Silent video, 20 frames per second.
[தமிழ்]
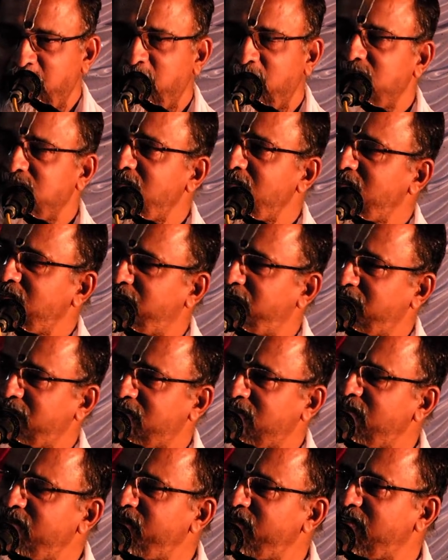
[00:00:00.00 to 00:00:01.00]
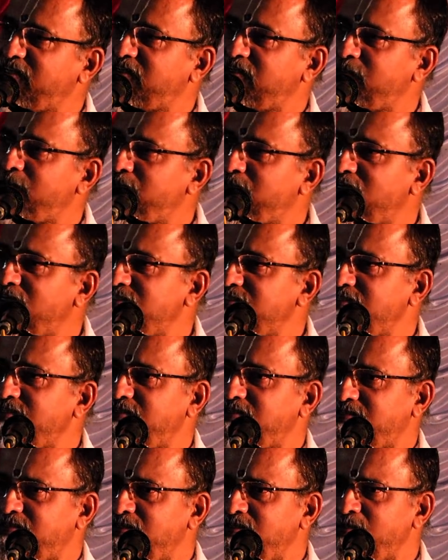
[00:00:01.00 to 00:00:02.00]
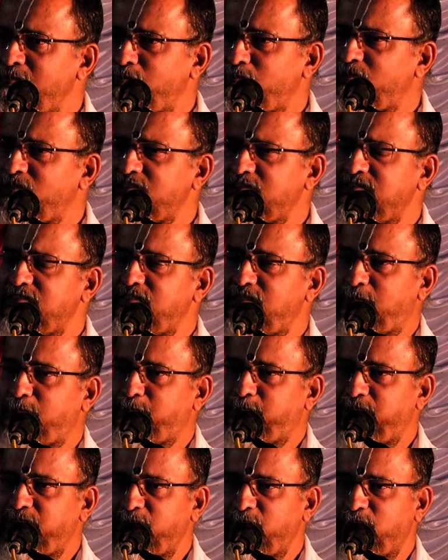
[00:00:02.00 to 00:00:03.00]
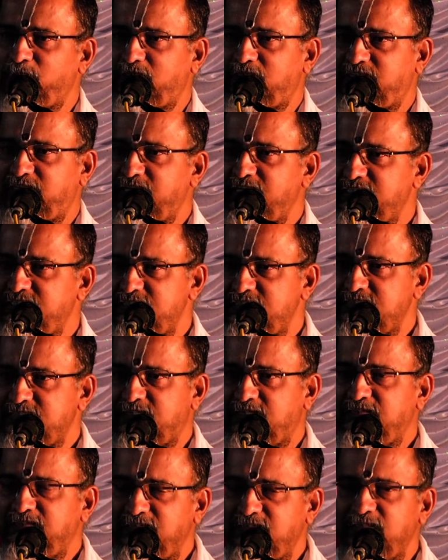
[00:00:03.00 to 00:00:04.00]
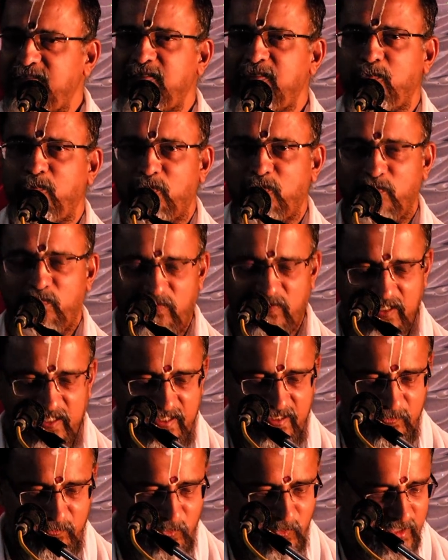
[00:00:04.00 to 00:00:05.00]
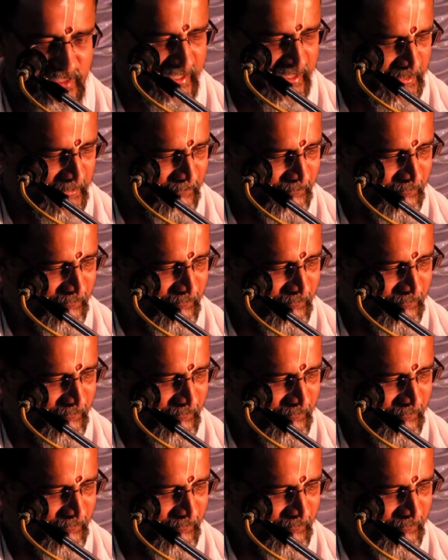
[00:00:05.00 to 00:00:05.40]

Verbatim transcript: பார்த்தா கிருஷ்ண விக்கிரகம் மாதிரி இருக்கான் முகத்தில் அப்படி ஒரு தேஜஸ் கண்களில் ஒரு வழி ஒளி